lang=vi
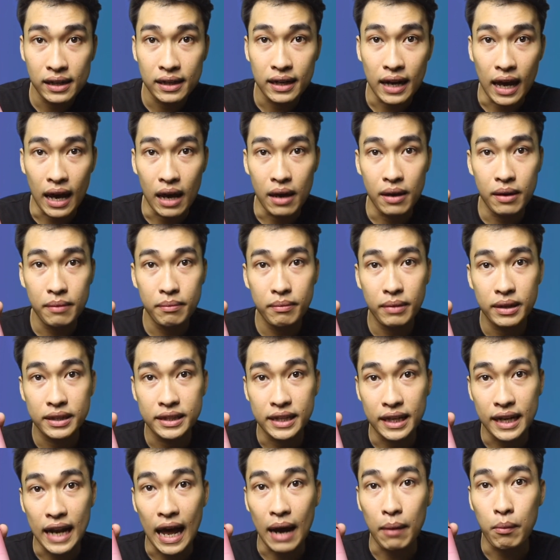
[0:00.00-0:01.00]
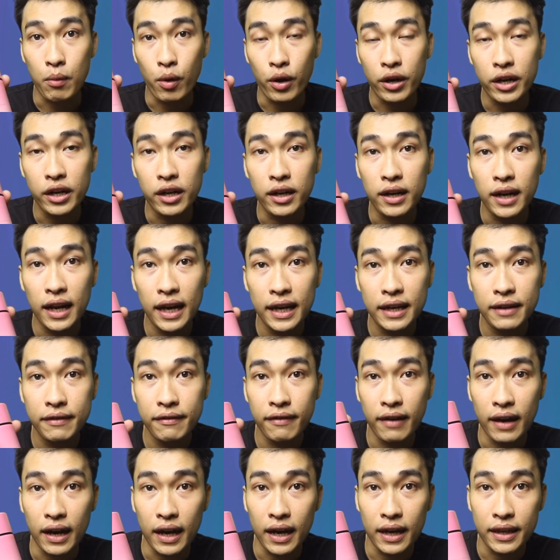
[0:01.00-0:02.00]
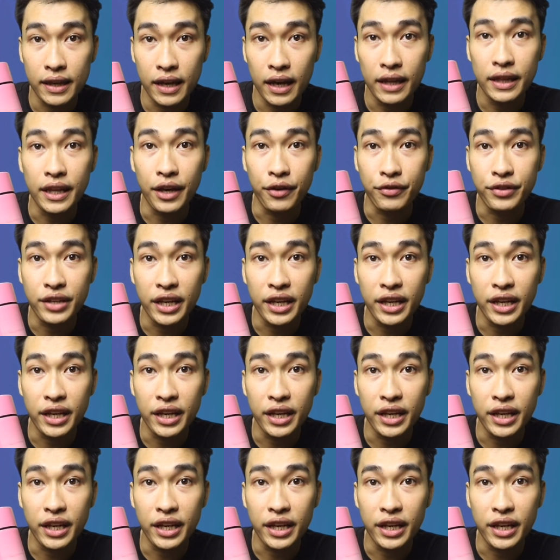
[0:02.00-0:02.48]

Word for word: để mình sẽ đặt một cái đường link và giới thiệu